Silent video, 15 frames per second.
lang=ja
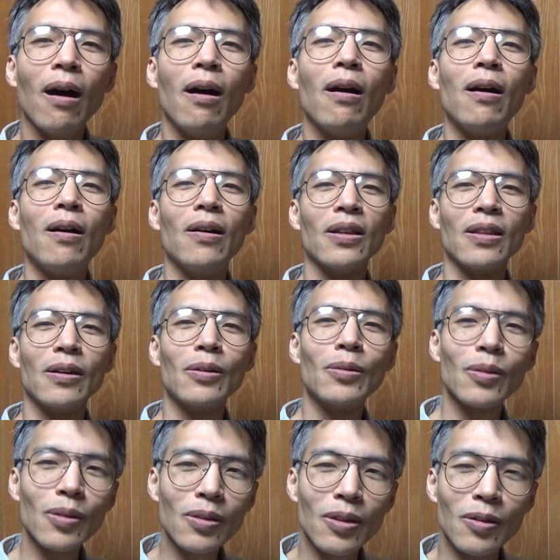ああなる
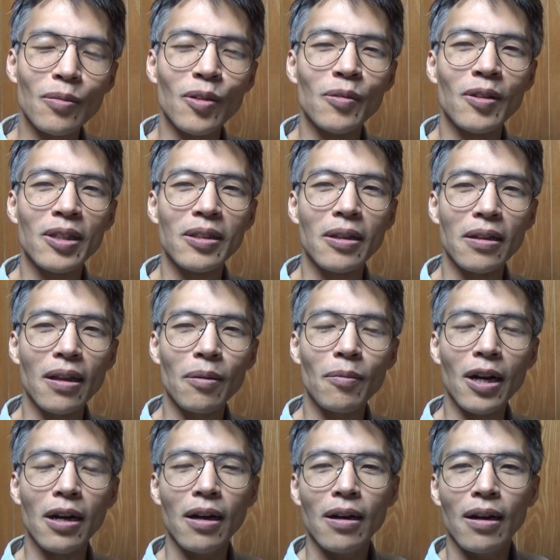ほどって思いましたね。
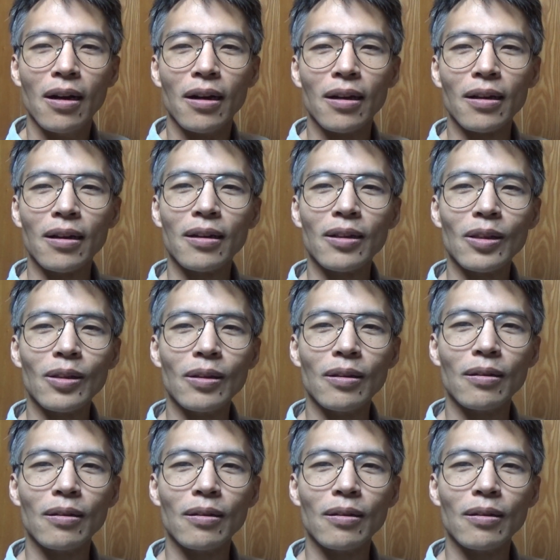まあ、